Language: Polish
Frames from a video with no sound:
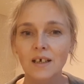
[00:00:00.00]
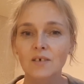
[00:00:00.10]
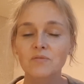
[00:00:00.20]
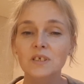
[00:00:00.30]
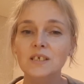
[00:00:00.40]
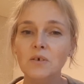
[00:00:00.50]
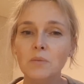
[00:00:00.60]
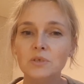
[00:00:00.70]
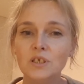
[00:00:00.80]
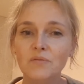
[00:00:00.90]

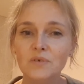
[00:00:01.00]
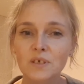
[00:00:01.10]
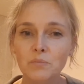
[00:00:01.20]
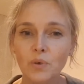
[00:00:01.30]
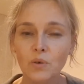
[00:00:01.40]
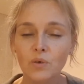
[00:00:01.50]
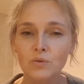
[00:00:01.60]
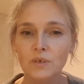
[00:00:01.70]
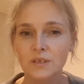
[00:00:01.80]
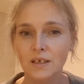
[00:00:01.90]
Wiedziałam, że w tym pokoju
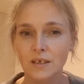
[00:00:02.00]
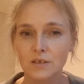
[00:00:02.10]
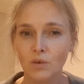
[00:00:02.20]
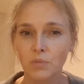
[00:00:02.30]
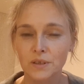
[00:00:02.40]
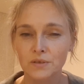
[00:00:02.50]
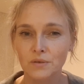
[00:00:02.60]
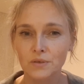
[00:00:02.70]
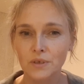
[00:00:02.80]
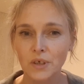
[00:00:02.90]
jest jakaś
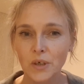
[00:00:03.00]
obecność.